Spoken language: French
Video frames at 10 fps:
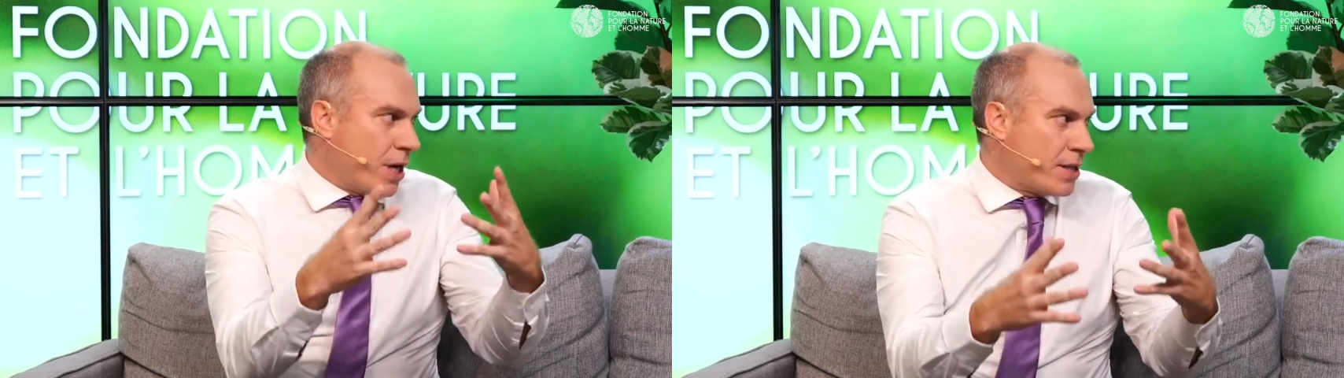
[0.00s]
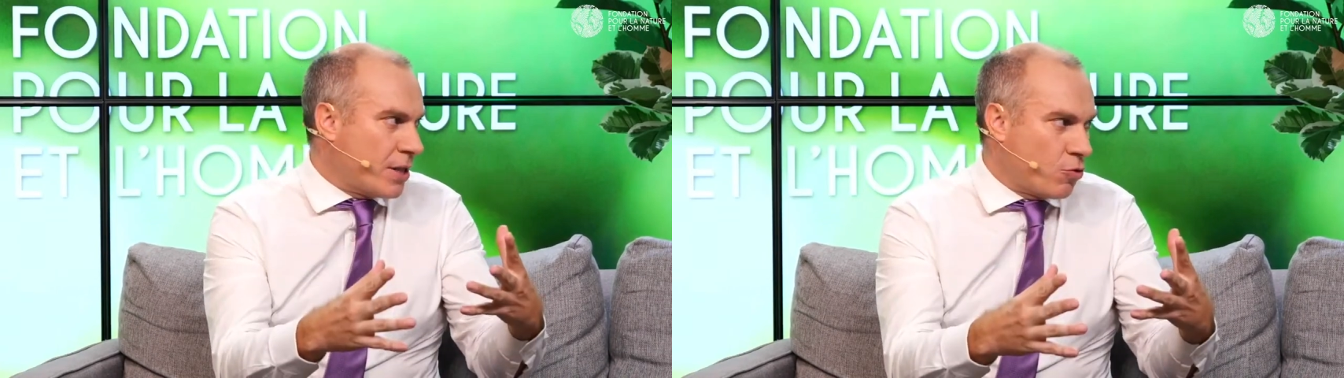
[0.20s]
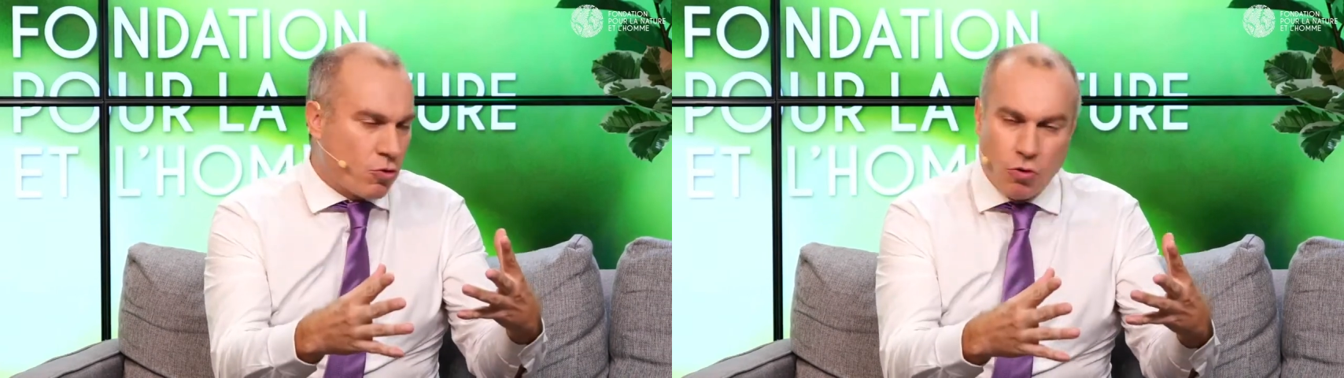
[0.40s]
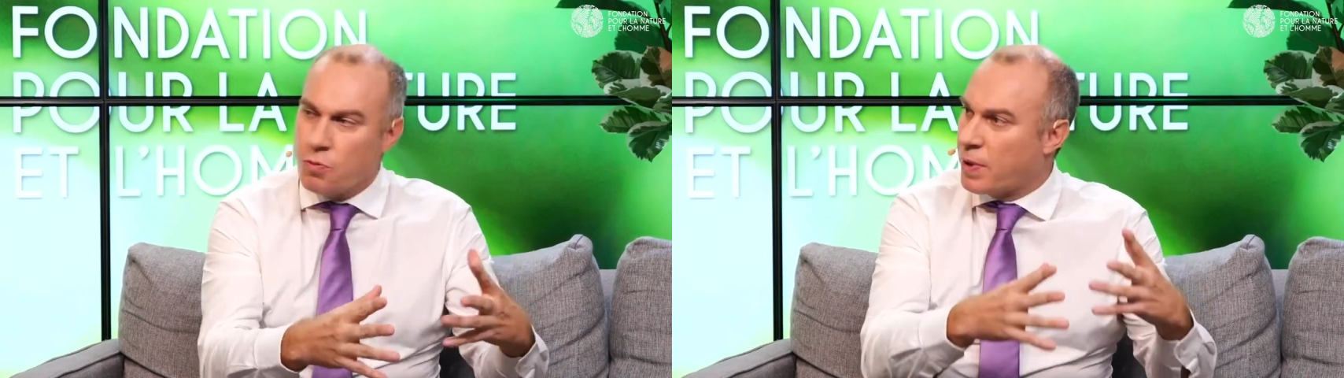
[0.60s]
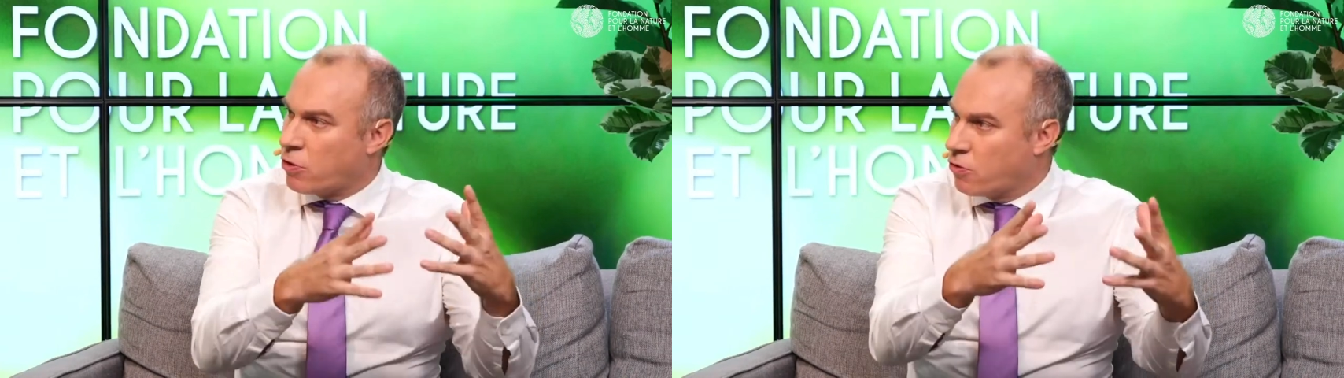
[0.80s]
à cette autoroute,
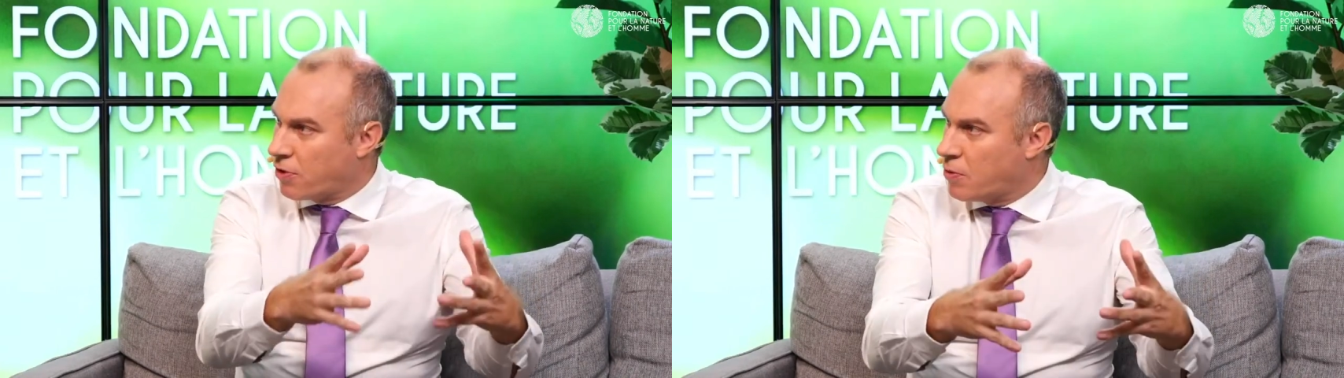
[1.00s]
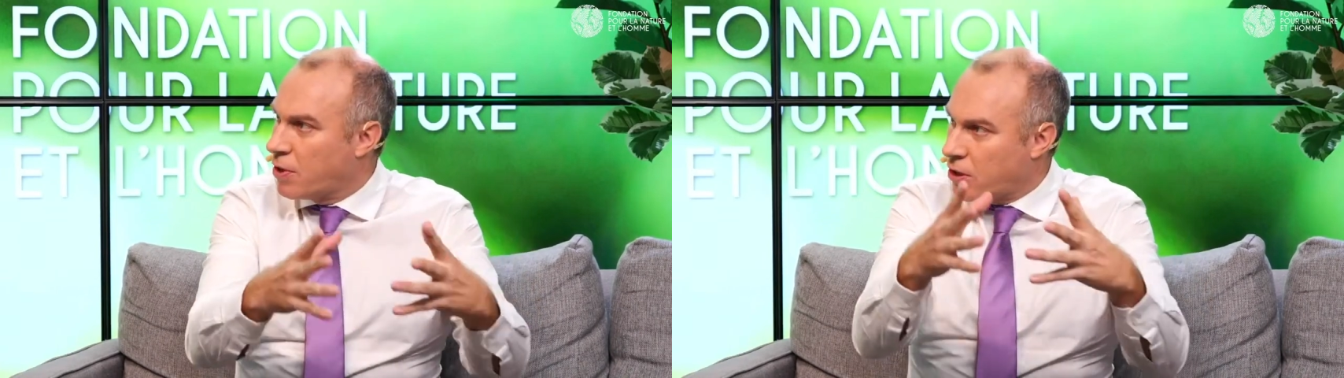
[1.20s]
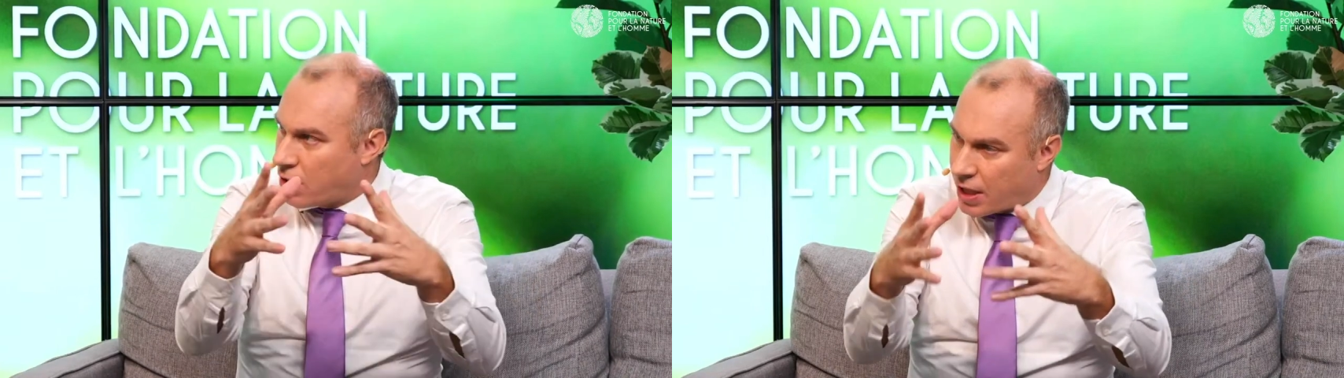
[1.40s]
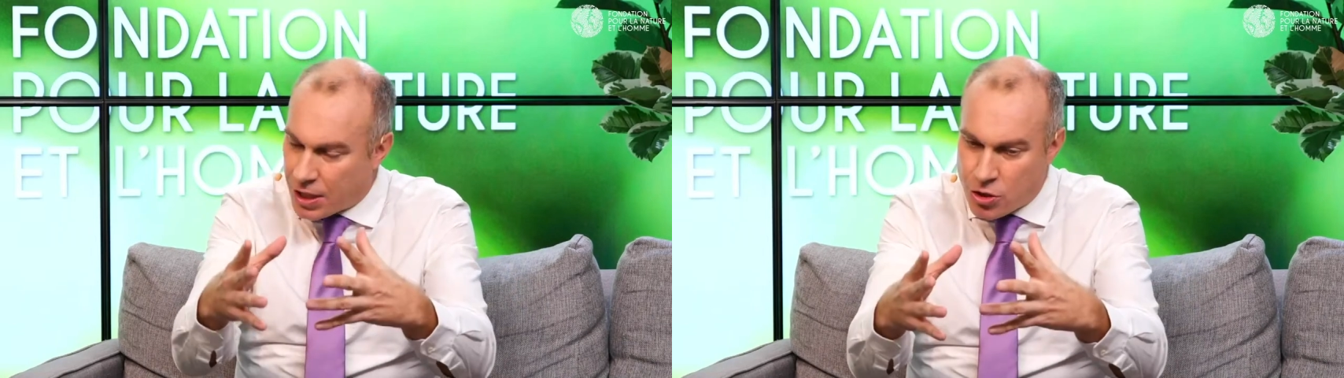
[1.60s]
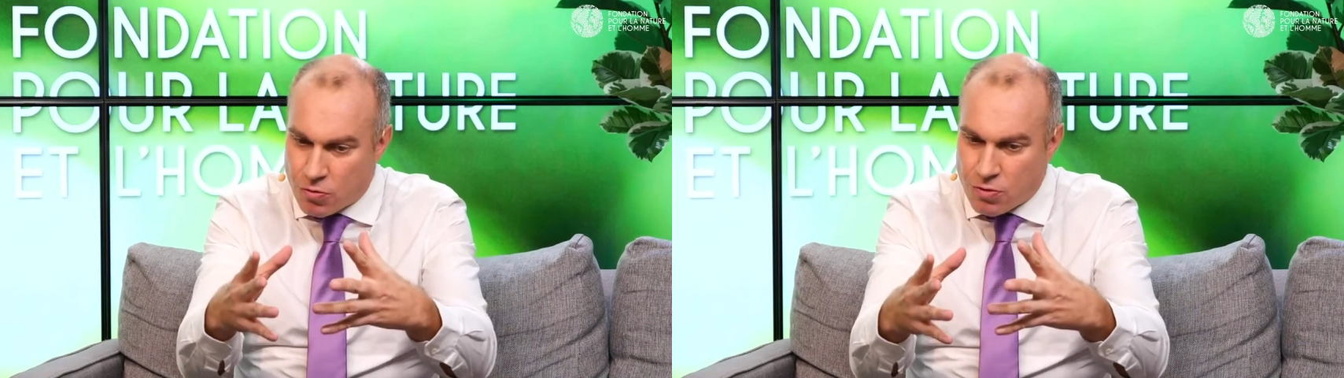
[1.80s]
pas que le gouvernement, d'ailleurs, la
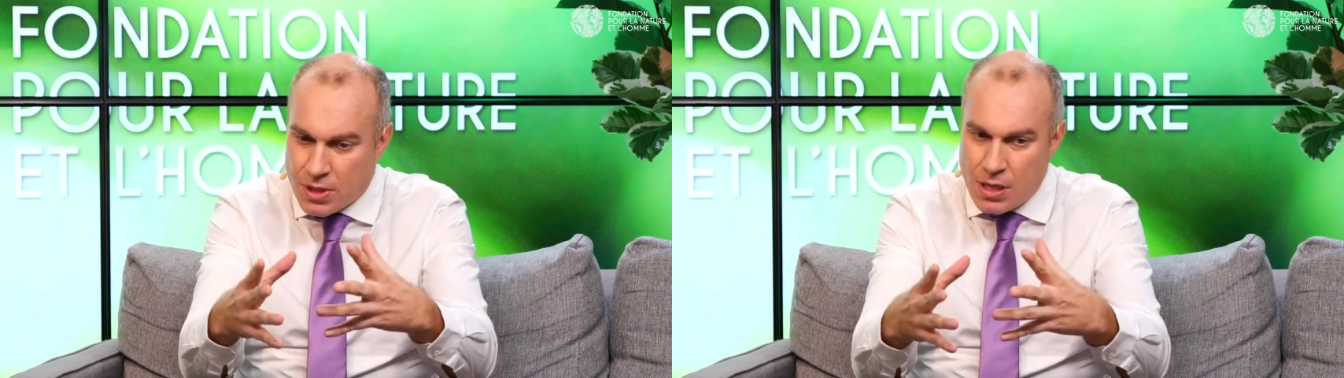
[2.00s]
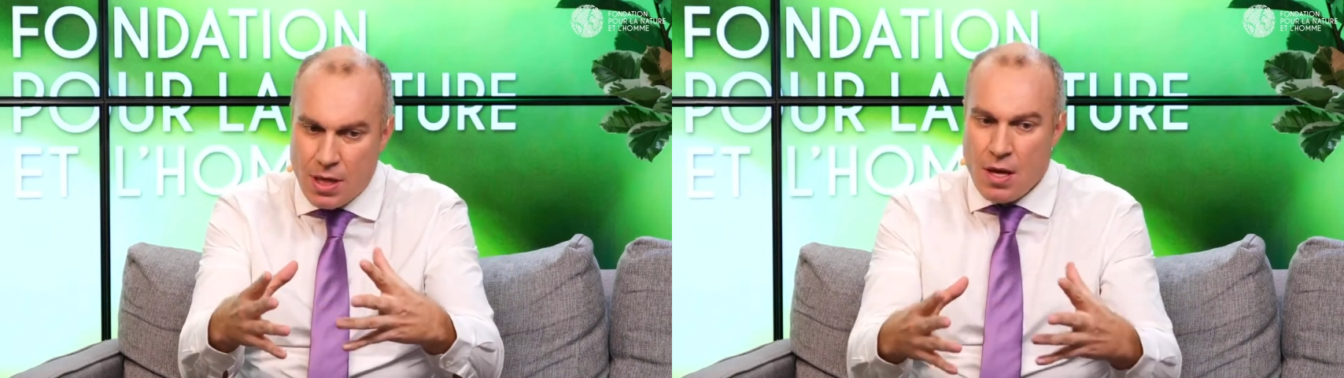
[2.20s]
région aussi,